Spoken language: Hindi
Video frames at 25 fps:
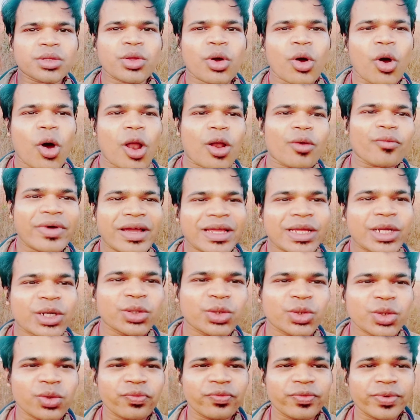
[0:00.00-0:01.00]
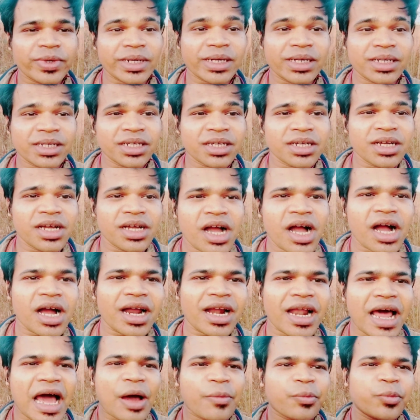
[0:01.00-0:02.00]
तो ऑल माई यूट्यूब फ्रेंड
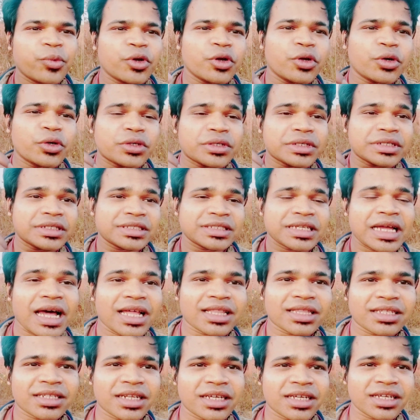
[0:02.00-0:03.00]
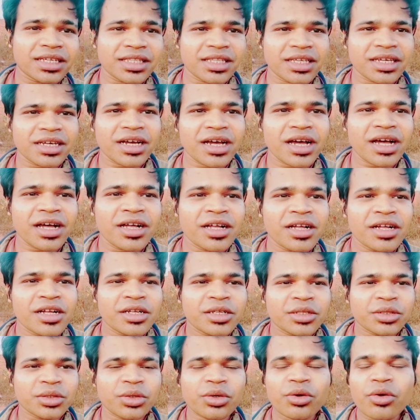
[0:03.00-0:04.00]
अगर आप लोग ने साथ नहीं देगा
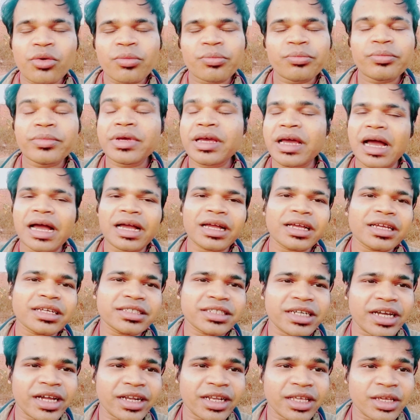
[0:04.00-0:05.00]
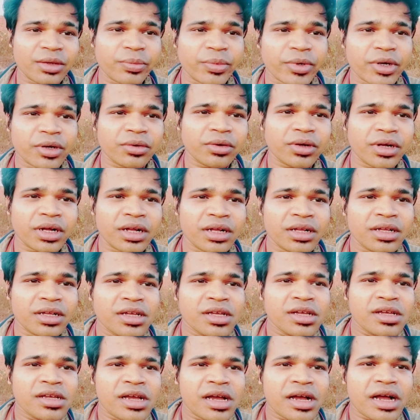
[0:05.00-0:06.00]
तो मैं आगे जा नहीं
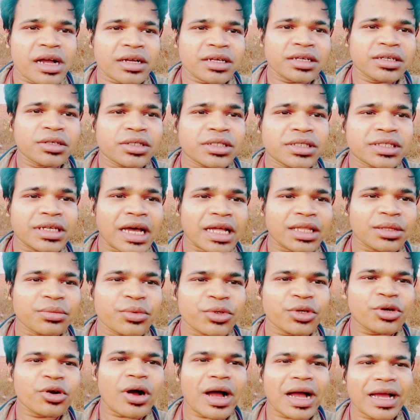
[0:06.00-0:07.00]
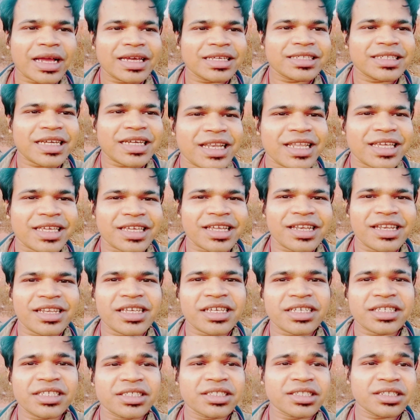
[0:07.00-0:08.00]
पाऊंगा किसी आदमी को आगे जाने के
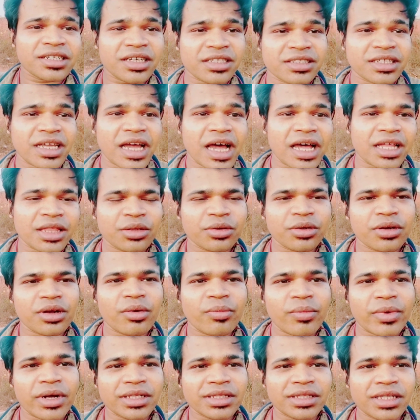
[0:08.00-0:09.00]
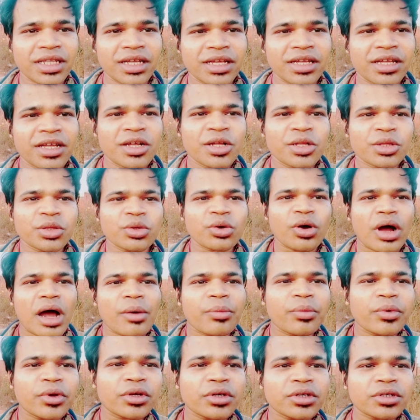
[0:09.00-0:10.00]
लिए किसी का साथ होना मांगता है तो
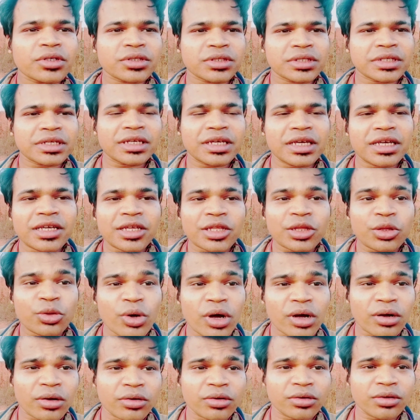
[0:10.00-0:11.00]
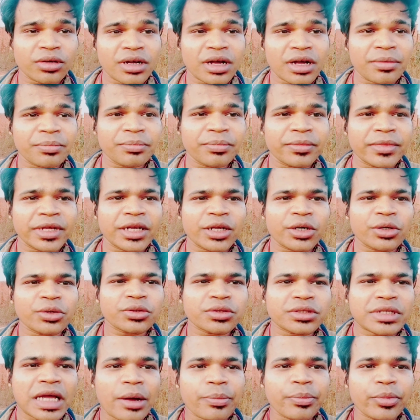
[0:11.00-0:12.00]
आप लोगों से यही दुआ करूंगा मेरे
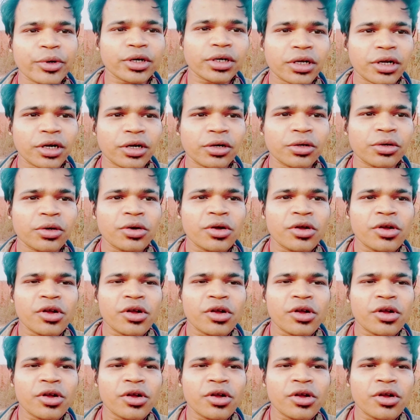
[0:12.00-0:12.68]
को सपोर्ट करो